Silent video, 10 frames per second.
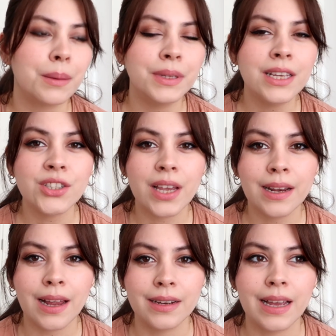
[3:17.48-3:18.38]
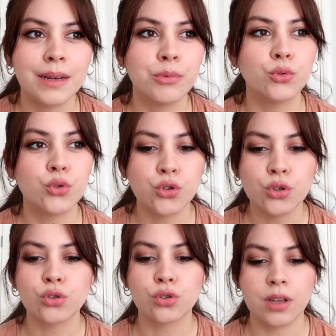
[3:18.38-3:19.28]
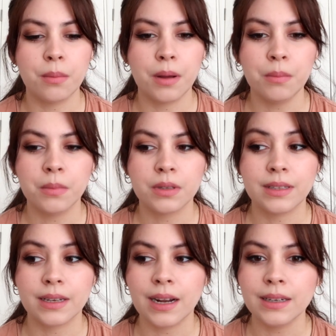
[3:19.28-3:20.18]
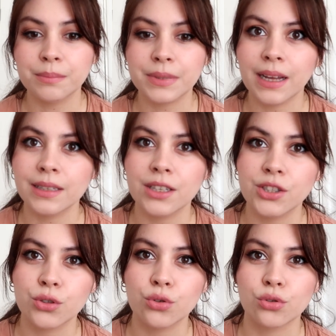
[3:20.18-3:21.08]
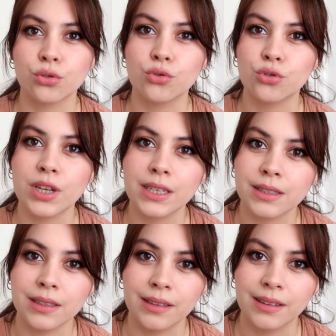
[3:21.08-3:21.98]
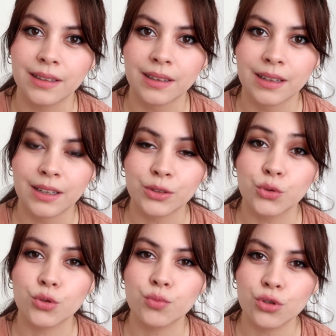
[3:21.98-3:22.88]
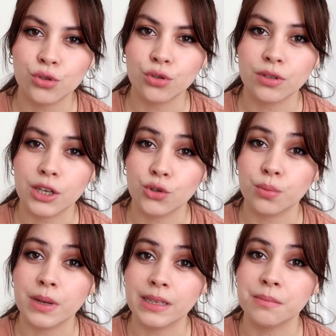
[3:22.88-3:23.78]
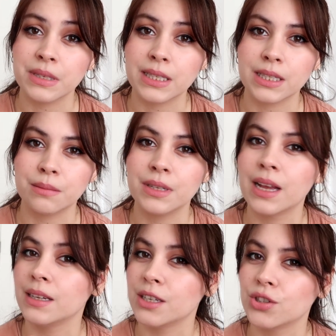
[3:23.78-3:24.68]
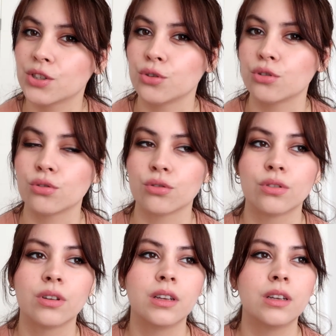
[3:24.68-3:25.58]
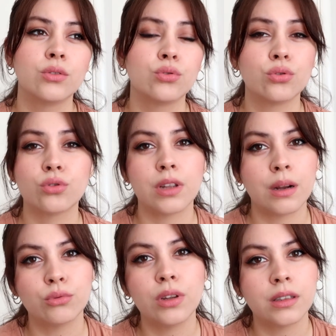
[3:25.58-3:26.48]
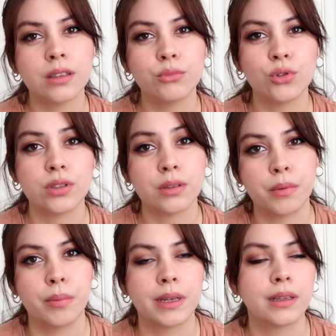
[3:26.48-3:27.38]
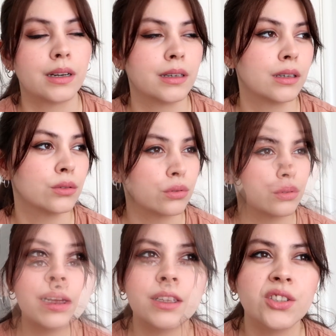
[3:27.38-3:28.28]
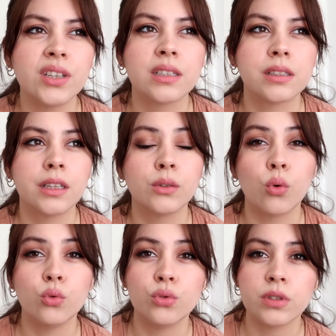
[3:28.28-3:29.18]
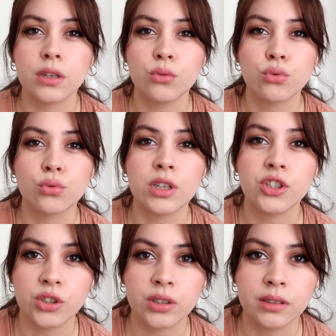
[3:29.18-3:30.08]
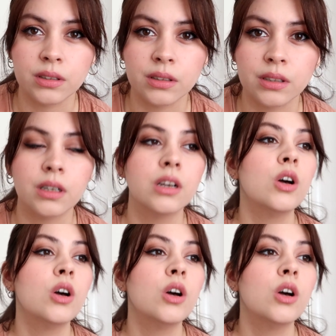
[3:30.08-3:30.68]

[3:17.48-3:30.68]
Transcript: Bir de şeyler yani böyle düşüyorsun tamam. Tekrar bir daha niye çıkıyorsun? Düşeceksin. Düşmüşsün. Tecrübe edinmişsin. Bir daha niye çıkıyorsun? Evet, Çocuklar öyle. bunu anlamıyor işte bebekler daha doğrusu. Ben hiç Asya'nın o ünitenin üstüne çıktığını,